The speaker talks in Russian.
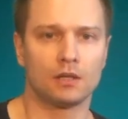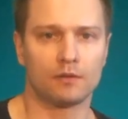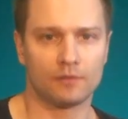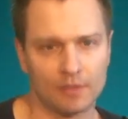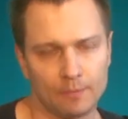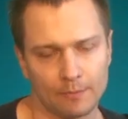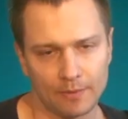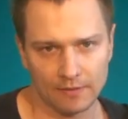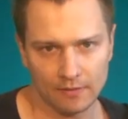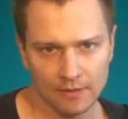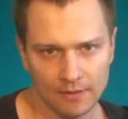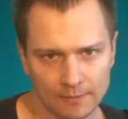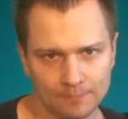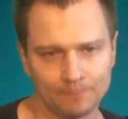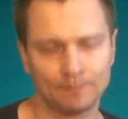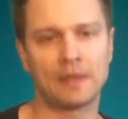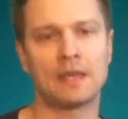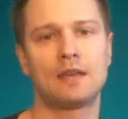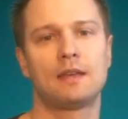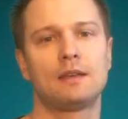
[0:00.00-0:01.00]
Всем привет!
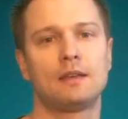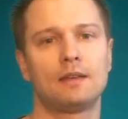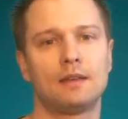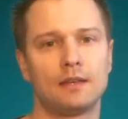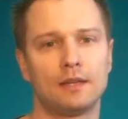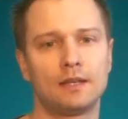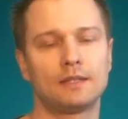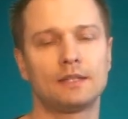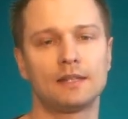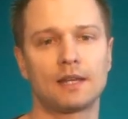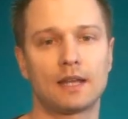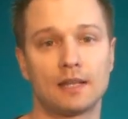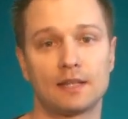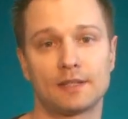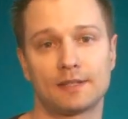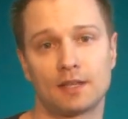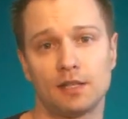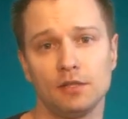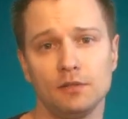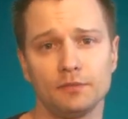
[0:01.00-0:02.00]
Это
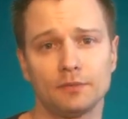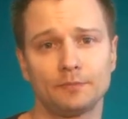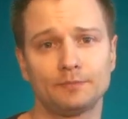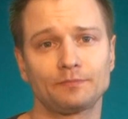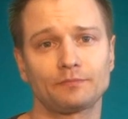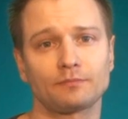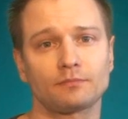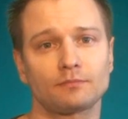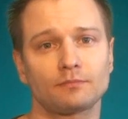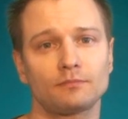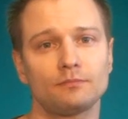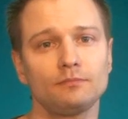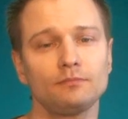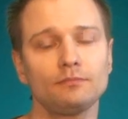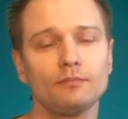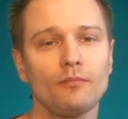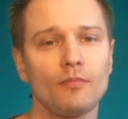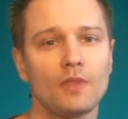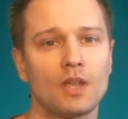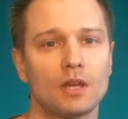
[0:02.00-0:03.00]
Николай Скалов.
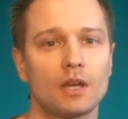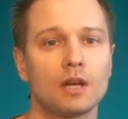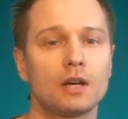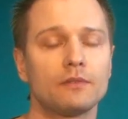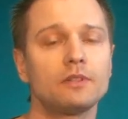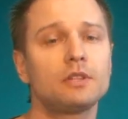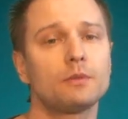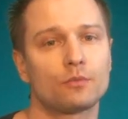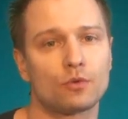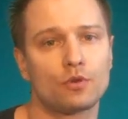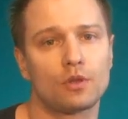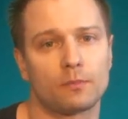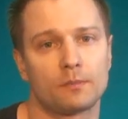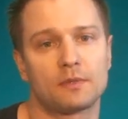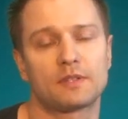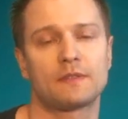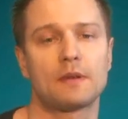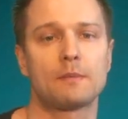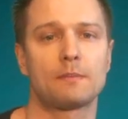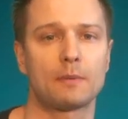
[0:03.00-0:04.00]
А, в этом уроке
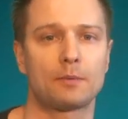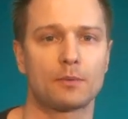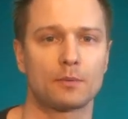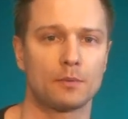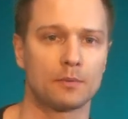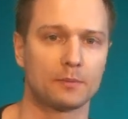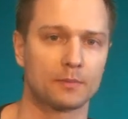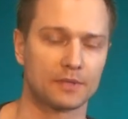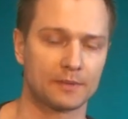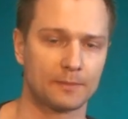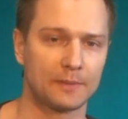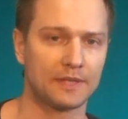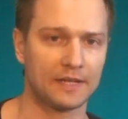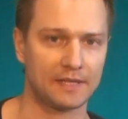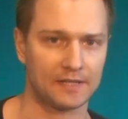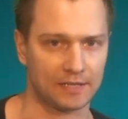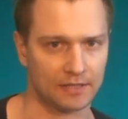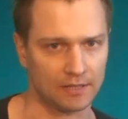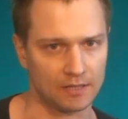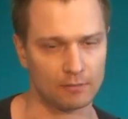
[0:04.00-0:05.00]
мы с вами попробуем
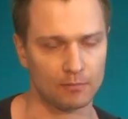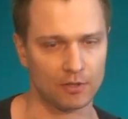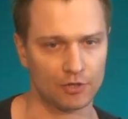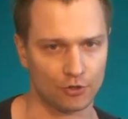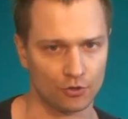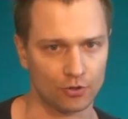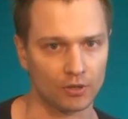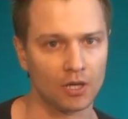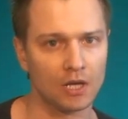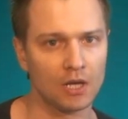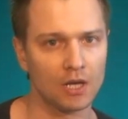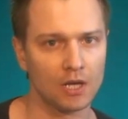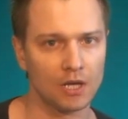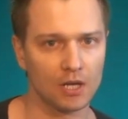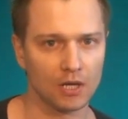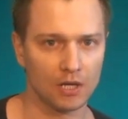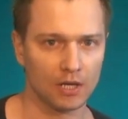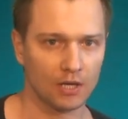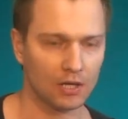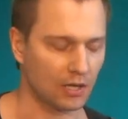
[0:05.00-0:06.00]
посмотреть этот небольшой
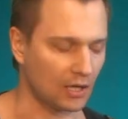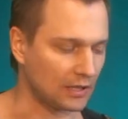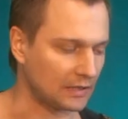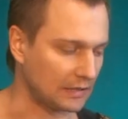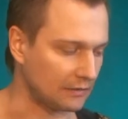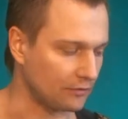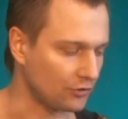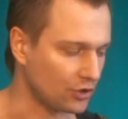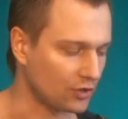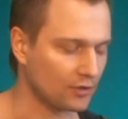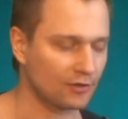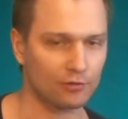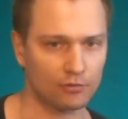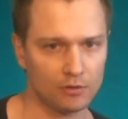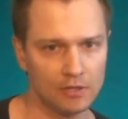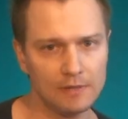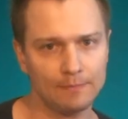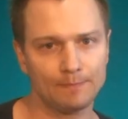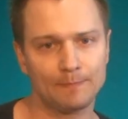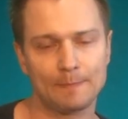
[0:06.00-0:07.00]
отрывочек
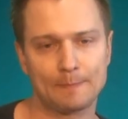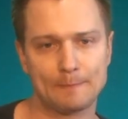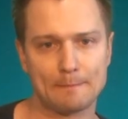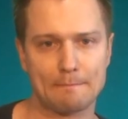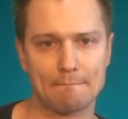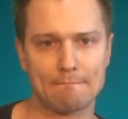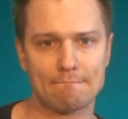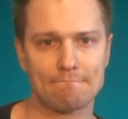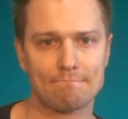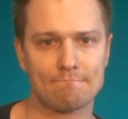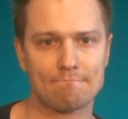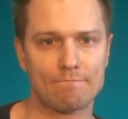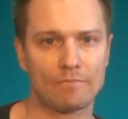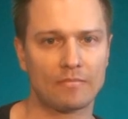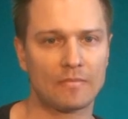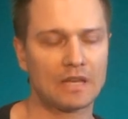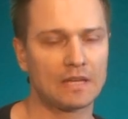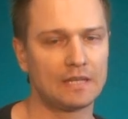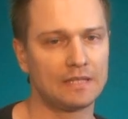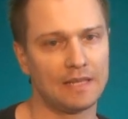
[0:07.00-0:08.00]
соло
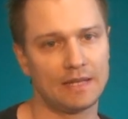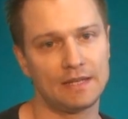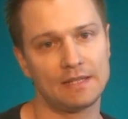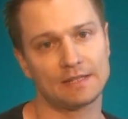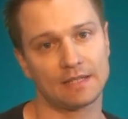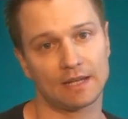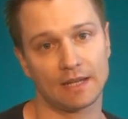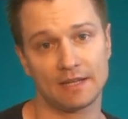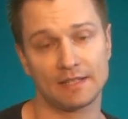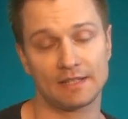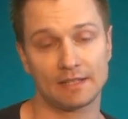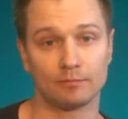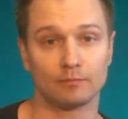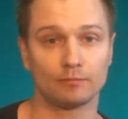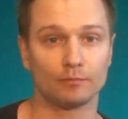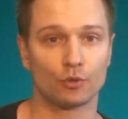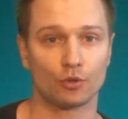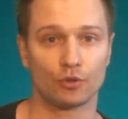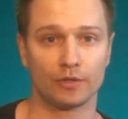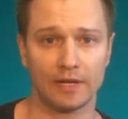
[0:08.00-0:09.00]
гитариста Криса
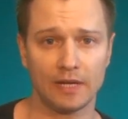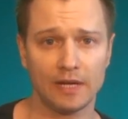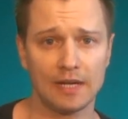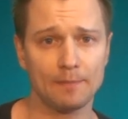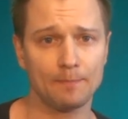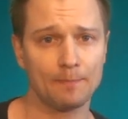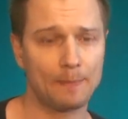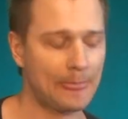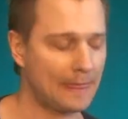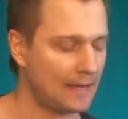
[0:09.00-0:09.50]
Бордрика.